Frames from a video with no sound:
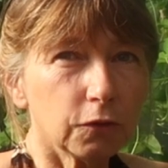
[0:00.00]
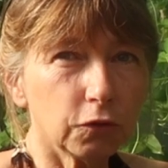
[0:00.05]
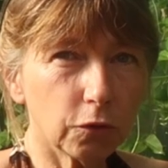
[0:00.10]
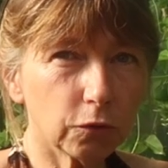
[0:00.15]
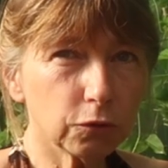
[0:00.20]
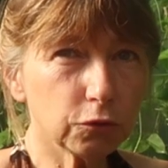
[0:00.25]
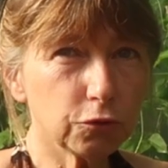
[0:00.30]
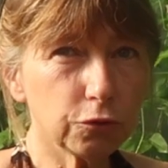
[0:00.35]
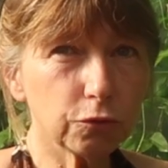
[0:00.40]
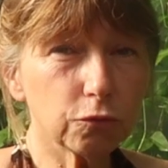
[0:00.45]

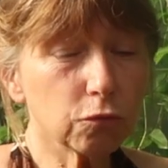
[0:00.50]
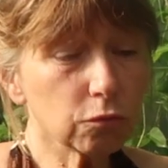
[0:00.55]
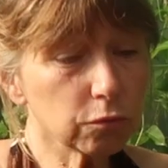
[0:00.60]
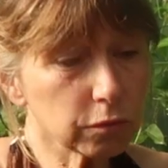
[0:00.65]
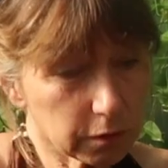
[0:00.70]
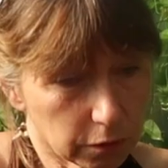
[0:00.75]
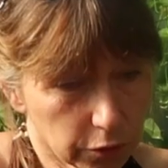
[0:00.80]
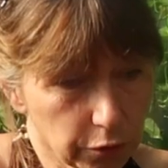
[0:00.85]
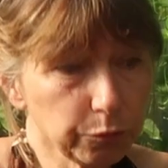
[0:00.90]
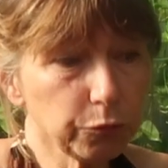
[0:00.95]
Donc du
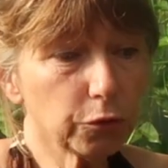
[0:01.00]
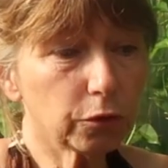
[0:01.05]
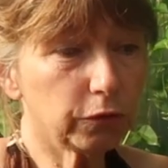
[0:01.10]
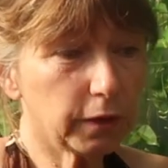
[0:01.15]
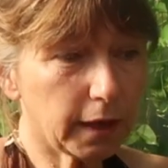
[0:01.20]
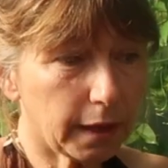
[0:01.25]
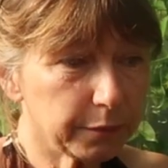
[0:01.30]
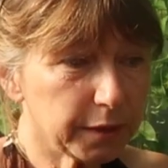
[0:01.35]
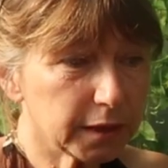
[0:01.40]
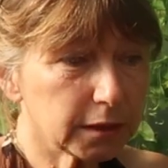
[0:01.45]
coup, le mur
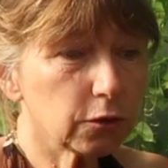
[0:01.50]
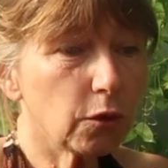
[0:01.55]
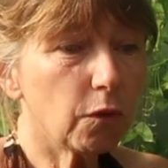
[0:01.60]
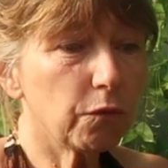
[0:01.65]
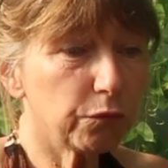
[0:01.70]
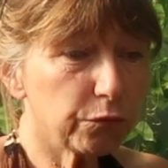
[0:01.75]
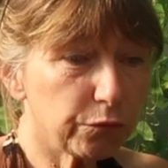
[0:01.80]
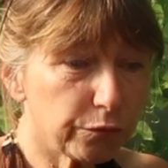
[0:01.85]
de la maison